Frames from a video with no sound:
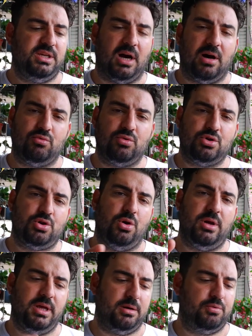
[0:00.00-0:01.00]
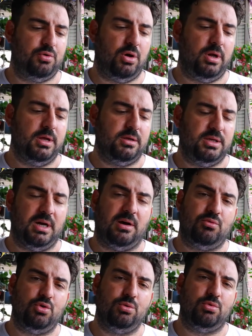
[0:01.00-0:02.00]
yavru şöyle yapıyor.
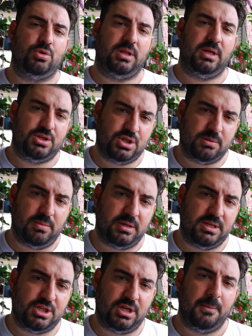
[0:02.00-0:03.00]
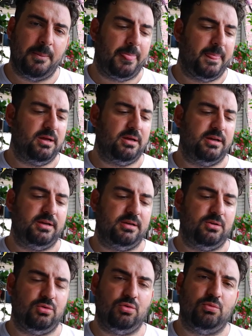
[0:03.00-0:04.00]
Yavru yumurtadan çıkmak için e,
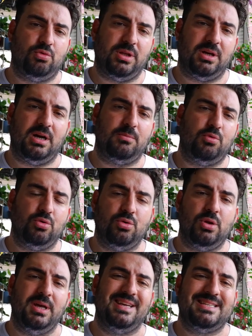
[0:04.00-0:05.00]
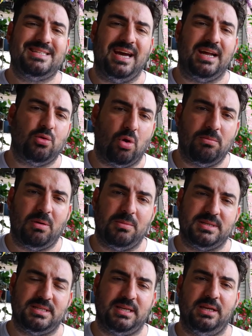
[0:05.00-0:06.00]
yumurta kabuğunun sert
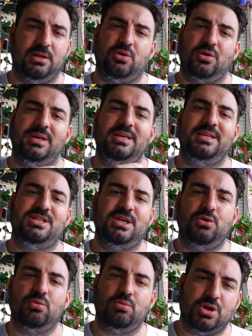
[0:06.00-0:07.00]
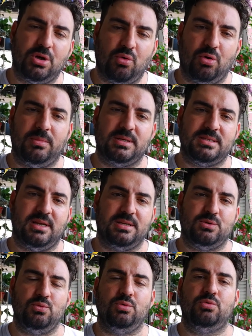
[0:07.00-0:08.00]
olmaması gerekiyor. İnce, yumuşak olması
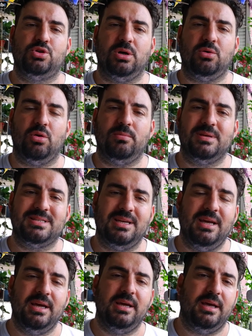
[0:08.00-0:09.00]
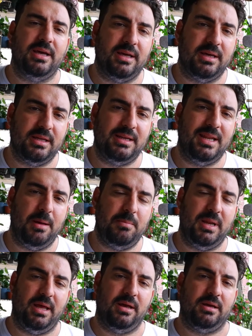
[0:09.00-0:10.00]
lazım. Yumuşak olması e,
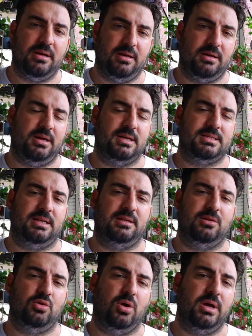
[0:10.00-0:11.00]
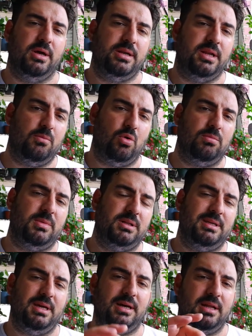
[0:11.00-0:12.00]
nemle e, kazanılıyor. Nem
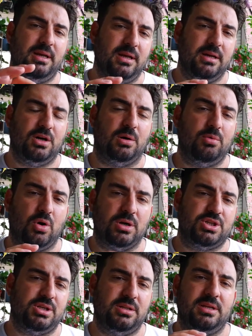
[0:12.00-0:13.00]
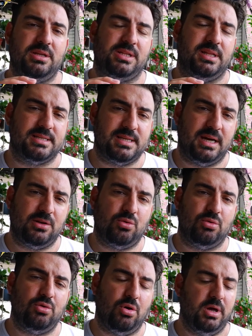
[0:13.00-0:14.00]
olmadığı yerde kabuk aşırı derecede
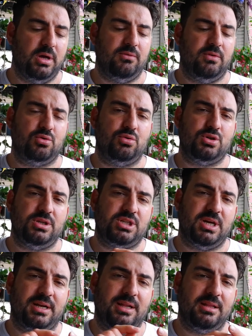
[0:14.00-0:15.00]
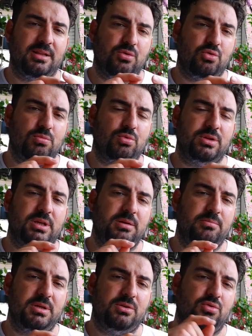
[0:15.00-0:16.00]
sert oluyor ve kuş içeriden
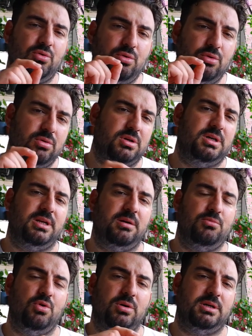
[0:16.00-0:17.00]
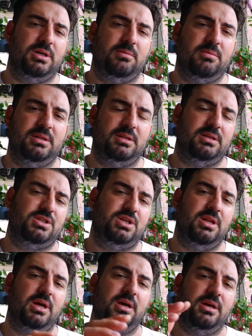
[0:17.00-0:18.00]
yumurtayı bir türlü kıramıyor. Kıramadığı
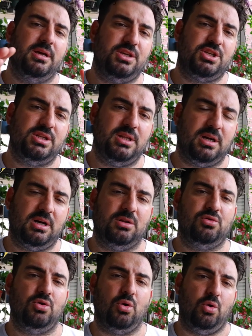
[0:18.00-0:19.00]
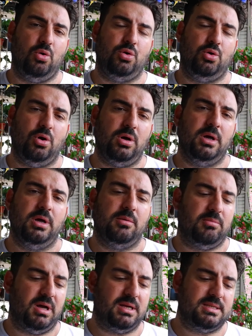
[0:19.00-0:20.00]
için içinde kalıyor, ölüyor.
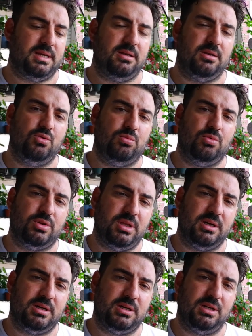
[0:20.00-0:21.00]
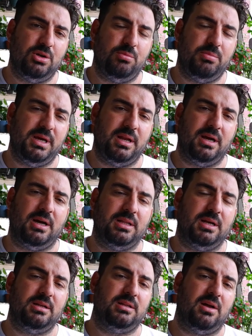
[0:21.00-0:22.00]
Bazen yumurtayı kırıyor bir yere
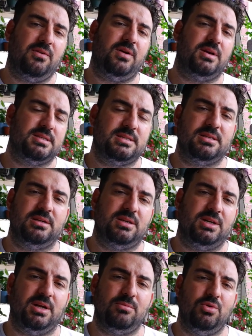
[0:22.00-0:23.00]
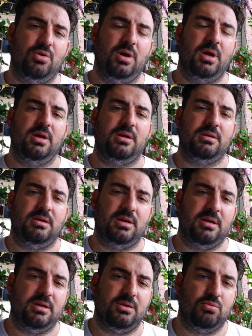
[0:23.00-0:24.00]
kadar daha fazlasını kıramıyor. E,
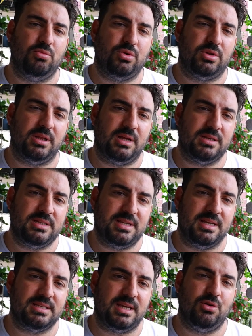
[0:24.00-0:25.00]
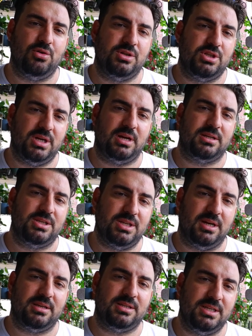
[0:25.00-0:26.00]
yumurtadan ses geliyor. Ciyak
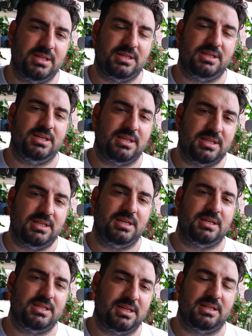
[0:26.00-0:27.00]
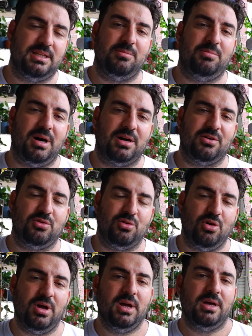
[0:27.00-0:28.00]
ciyak cik cik cik cik diye
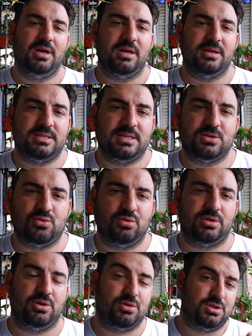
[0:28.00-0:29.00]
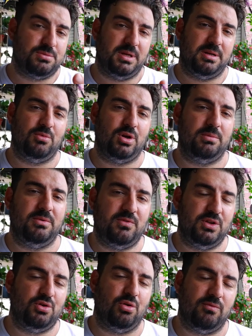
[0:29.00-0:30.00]
bağırılıyor. E, siz kurtarıyorsunuz. Benim öyle
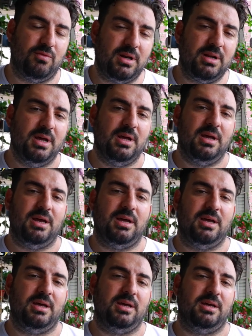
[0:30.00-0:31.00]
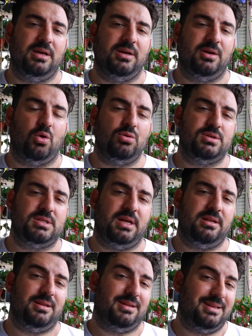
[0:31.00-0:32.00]
bir videom var. E, o
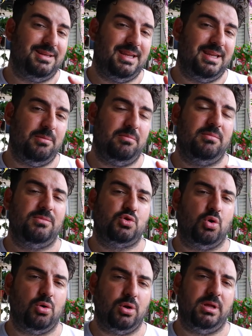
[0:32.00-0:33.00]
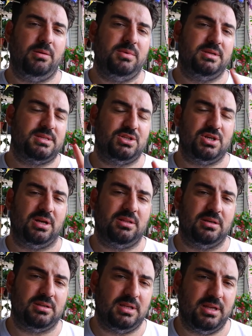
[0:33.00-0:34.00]
yüzden nem çok önemli.
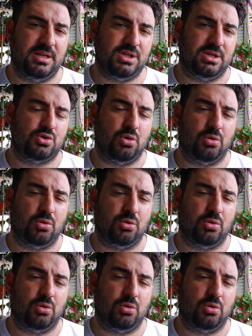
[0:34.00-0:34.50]
Sıcaklık, derece